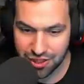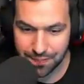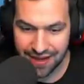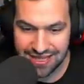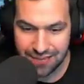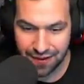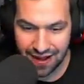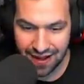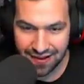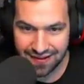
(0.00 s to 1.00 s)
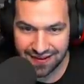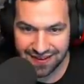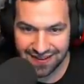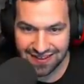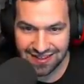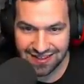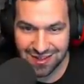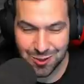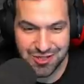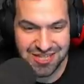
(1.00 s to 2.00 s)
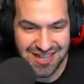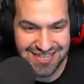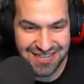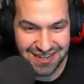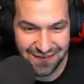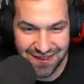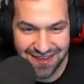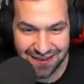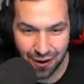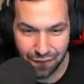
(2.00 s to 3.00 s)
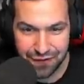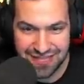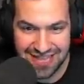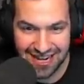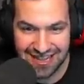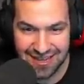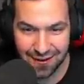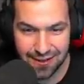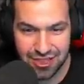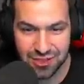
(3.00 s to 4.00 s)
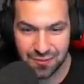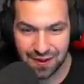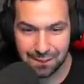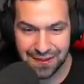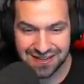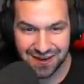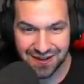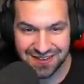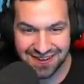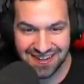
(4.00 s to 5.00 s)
państwa, drużyna czerwonych oficjalnie otrzymuje beacon.